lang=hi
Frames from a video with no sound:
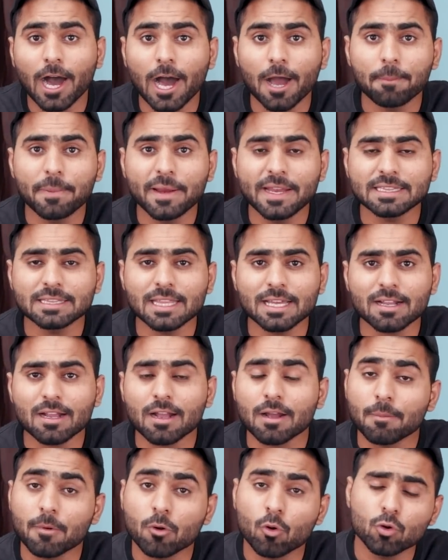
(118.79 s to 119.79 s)
अभी
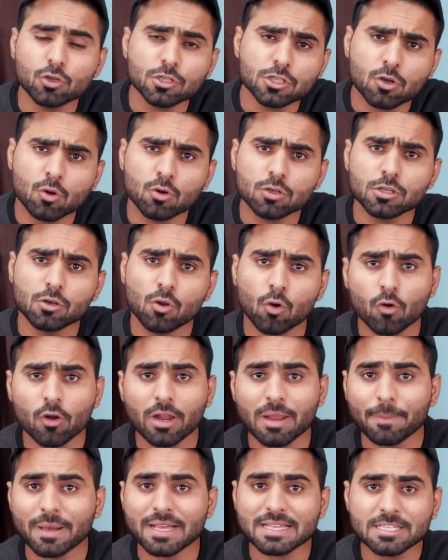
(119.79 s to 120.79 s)
तक कुछ कुछ
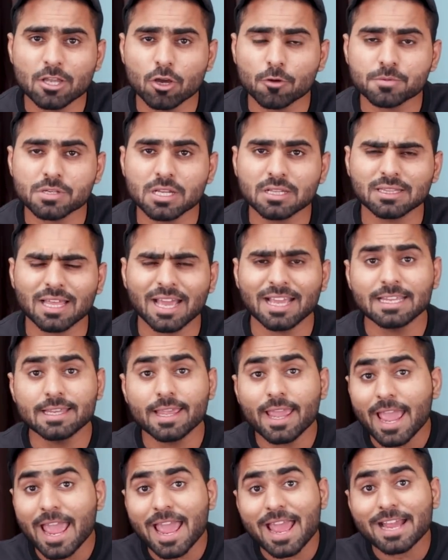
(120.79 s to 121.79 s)
लोगों के पास ये ऑप्शन था
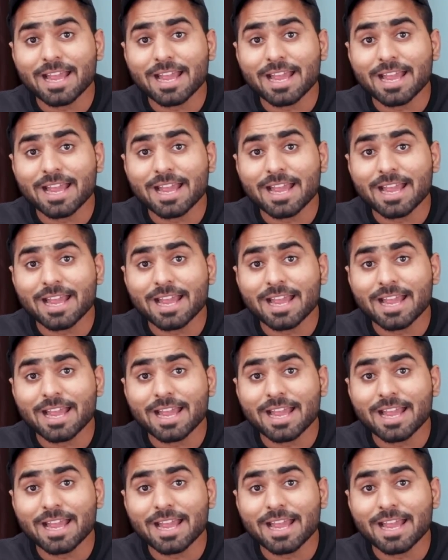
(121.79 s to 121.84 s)
ये